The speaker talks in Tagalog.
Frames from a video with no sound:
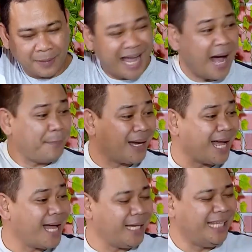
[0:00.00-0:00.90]
Kaya nga
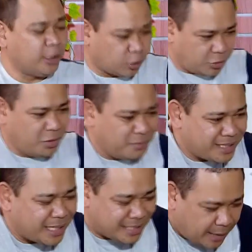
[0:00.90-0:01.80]
pagka eh, dito to yung eh,
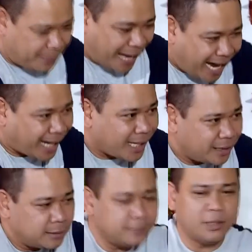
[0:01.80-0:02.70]
minsan CPR,
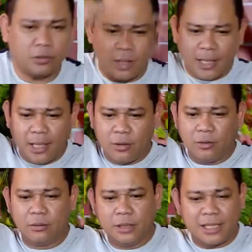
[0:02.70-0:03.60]
Oo. dito lang yan,
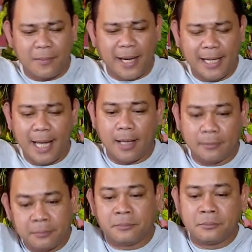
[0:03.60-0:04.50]
oh. Hindi siya makainga.
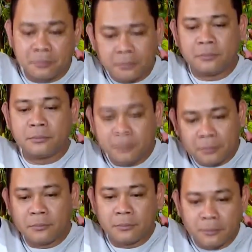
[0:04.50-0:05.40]

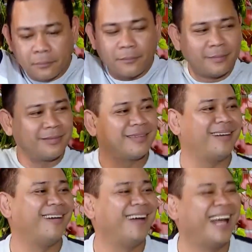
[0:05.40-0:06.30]
Sa, sa
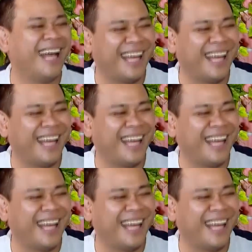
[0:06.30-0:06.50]
puyo?